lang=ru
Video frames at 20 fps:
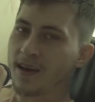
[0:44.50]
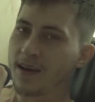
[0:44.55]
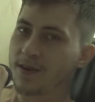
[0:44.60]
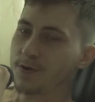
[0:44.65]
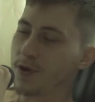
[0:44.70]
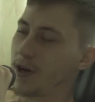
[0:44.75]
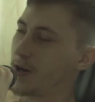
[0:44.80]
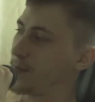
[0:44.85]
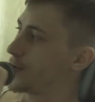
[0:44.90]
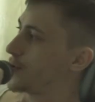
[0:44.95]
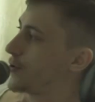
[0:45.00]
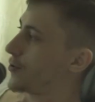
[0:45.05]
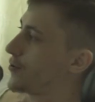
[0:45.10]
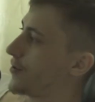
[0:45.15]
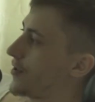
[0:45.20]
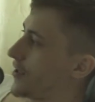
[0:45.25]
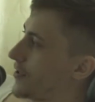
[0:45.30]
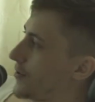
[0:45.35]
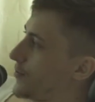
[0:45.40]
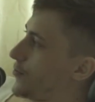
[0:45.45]
Ну, обзор у
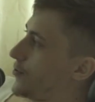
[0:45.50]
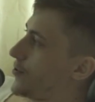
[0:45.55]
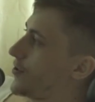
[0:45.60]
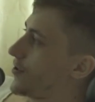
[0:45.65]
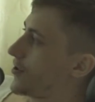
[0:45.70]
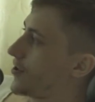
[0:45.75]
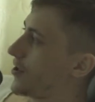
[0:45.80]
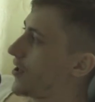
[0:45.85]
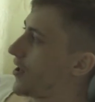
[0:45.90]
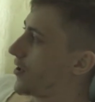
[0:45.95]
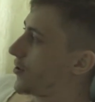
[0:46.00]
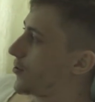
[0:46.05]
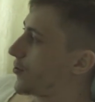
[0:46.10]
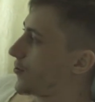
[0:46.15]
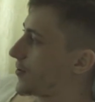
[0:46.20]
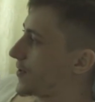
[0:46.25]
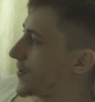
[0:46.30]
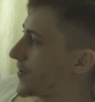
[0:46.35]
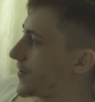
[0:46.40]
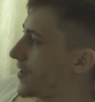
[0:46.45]
нас будет на
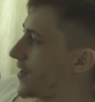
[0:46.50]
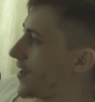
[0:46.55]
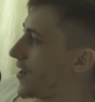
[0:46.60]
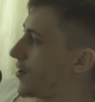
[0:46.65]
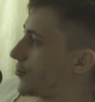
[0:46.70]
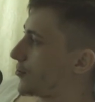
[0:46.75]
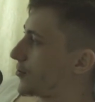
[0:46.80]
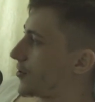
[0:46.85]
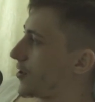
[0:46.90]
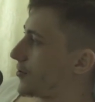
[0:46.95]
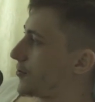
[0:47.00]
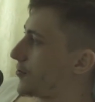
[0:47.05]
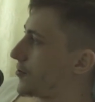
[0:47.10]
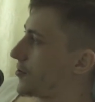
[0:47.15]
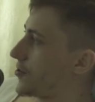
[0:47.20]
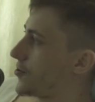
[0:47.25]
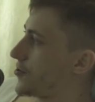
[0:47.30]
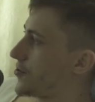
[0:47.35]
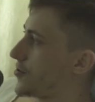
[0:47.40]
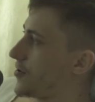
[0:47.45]
кроссаут,
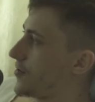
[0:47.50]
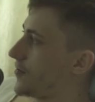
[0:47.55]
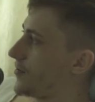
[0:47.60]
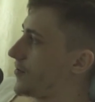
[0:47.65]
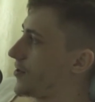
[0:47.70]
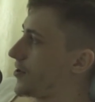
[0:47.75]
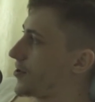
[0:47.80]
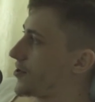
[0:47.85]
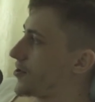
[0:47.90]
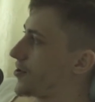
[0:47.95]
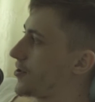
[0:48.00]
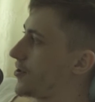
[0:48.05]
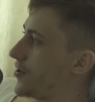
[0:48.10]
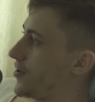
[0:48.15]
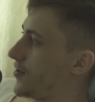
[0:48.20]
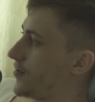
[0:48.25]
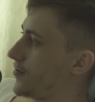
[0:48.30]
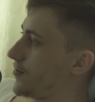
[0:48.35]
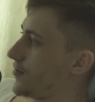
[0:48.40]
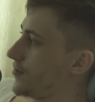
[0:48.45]
который еще не
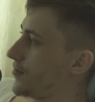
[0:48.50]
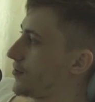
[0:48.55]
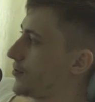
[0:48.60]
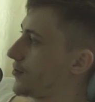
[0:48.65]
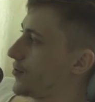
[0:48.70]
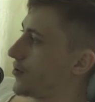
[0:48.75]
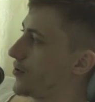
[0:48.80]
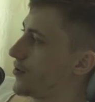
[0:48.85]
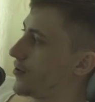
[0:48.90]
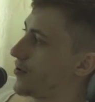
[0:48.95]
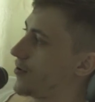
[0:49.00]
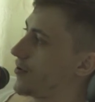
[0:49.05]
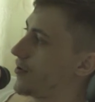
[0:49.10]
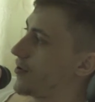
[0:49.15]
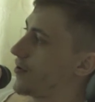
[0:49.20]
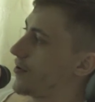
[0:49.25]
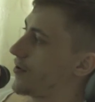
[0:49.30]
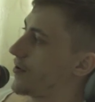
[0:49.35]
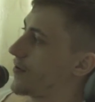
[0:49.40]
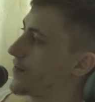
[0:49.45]
вышел,
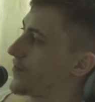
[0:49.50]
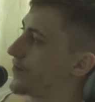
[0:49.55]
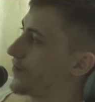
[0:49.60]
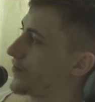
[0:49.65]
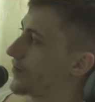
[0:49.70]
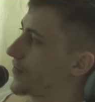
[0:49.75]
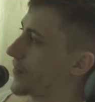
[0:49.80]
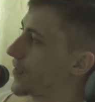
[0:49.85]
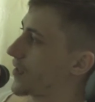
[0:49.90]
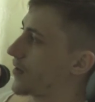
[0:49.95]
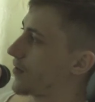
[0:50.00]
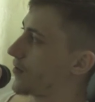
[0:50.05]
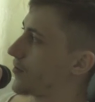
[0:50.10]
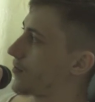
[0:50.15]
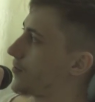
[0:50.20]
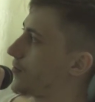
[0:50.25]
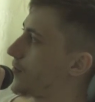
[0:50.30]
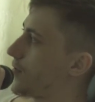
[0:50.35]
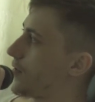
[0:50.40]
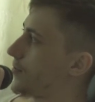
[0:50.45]
но...
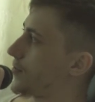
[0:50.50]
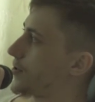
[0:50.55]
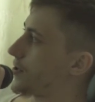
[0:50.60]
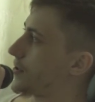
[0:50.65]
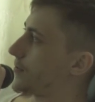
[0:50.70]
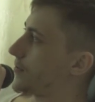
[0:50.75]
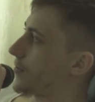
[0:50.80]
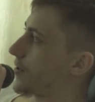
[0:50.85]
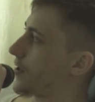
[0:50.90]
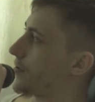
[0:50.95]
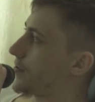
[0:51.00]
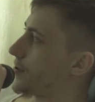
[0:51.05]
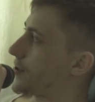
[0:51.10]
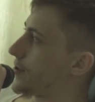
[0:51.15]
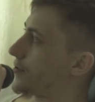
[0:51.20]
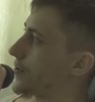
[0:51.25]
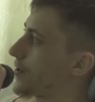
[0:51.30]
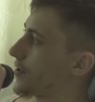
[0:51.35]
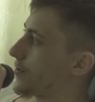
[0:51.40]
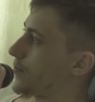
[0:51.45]
Ну, в общем,
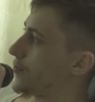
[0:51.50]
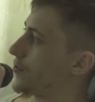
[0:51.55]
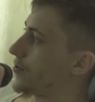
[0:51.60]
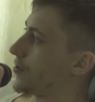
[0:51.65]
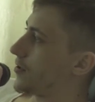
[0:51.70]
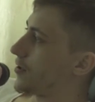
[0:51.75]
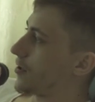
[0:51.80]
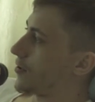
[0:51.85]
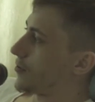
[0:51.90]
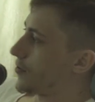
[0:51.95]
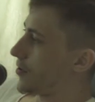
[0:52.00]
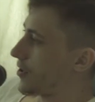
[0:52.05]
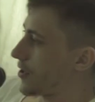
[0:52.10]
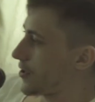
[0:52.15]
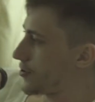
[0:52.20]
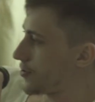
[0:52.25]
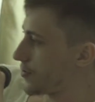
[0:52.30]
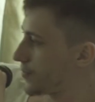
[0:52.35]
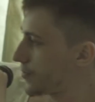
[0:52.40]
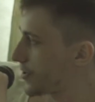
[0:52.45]
короче, у нас будет такой ни о
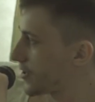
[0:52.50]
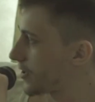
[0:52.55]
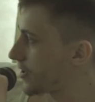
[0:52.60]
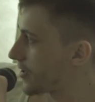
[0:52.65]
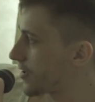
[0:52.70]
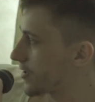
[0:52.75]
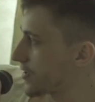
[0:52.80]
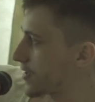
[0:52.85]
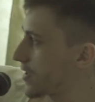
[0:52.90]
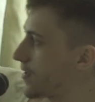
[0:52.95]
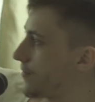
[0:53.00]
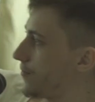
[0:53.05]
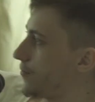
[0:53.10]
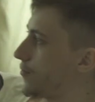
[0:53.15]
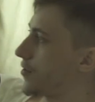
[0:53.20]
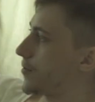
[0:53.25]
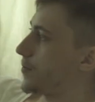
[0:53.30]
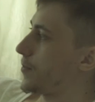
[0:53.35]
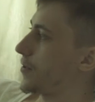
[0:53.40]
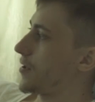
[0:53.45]
чемненький
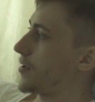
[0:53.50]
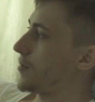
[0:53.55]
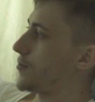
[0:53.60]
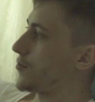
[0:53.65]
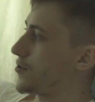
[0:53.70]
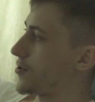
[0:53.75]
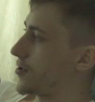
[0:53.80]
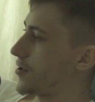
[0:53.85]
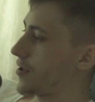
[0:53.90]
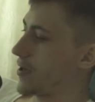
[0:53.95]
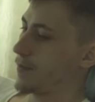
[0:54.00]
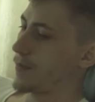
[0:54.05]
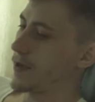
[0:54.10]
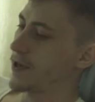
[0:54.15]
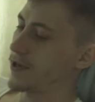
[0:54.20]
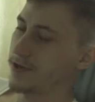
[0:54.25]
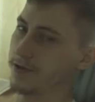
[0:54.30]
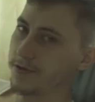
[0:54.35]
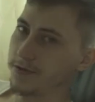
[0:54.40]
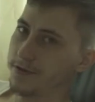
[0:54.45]
разговор, потому что,
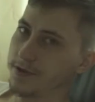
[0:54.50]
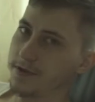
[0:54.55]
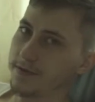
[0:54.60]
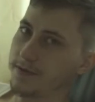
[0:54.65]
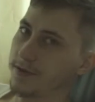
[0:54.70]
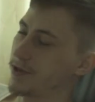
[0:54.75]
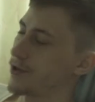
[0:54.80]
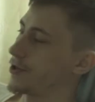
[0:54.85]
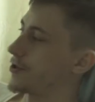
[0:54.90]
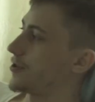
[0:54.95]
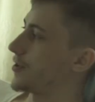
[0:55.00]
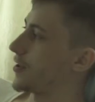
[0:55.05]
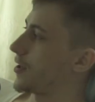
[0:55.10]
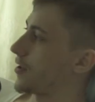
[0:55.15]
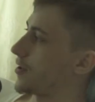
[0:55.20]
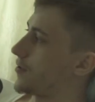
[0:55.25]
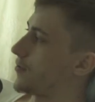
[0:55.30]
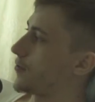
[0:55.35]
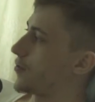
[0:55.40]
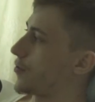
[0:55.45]
опять же, он не вышел, ни
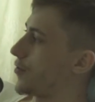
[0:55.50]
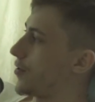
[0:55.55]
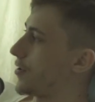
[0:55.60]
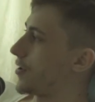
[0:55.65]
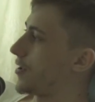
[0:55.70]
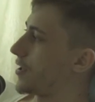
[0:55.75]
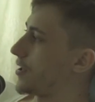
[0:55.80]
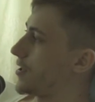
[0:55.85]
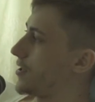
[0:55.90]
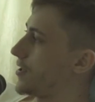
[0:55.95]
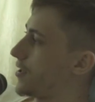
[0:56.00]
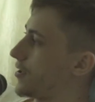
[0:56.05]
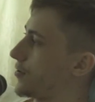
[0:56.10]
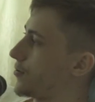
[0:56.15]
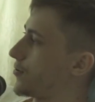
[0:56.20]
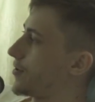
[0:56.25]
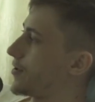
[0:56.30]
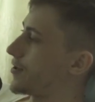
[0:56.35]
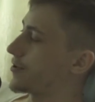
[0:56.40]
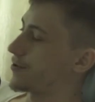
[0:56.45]
одного ролика
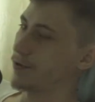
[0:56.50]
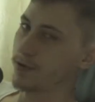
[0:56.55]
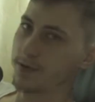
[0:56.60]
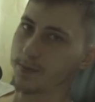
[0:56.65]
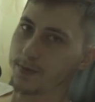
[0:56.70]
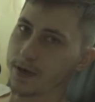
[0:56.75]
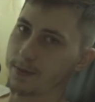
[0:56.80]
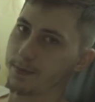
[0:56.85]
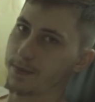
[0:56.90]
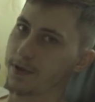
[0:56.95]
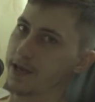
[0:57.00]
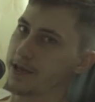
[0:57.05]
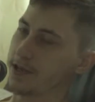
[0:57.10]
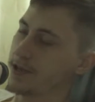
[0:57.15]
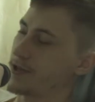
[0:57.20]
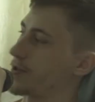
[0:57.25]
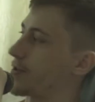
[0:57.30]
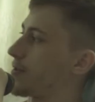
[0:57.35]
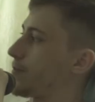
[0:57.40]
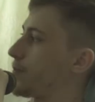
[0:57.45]
нету, есть только
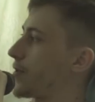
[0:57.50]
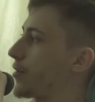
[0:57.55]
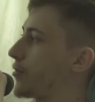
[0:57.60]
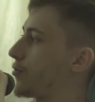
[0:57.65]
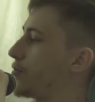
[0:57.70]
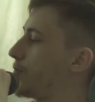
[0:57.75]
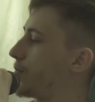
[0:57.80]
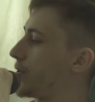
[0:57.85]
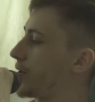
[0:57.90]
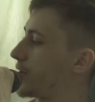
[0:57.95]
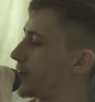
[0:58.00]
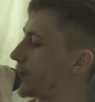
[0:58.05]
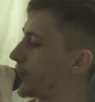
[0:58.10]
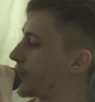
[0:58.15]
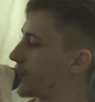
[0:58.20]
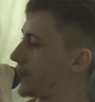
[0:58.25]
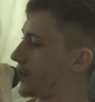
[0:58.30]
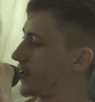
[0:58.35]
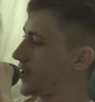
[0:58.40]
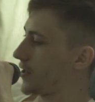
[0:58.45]
проплаченные, прокупленные
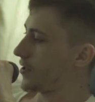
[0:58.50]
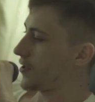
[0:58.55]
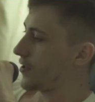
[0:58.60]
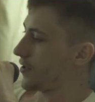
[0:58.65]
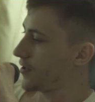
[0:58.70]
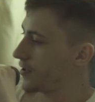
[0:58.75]
ролики.